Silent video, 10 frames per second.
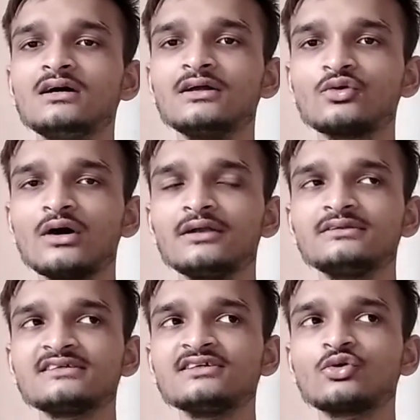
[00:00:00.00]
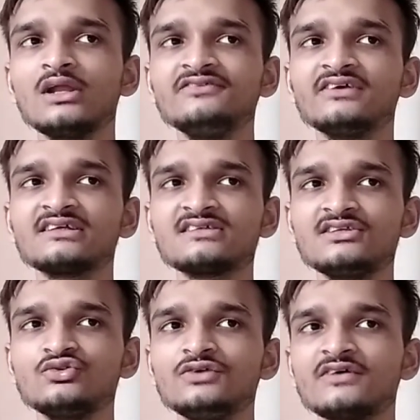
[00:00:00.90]
तीसरी
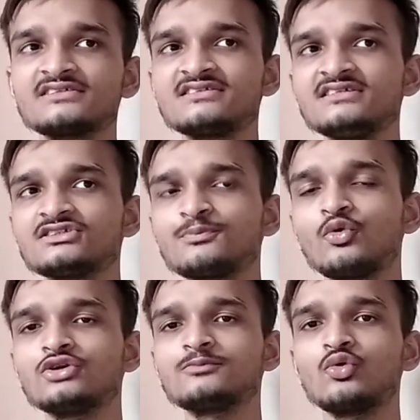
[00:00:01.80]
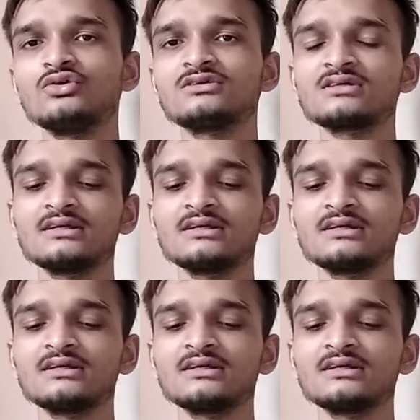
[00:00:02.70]
क्वालिफिकेशन यूनिवर्सिटी स्पोर्ट बोर्ड्स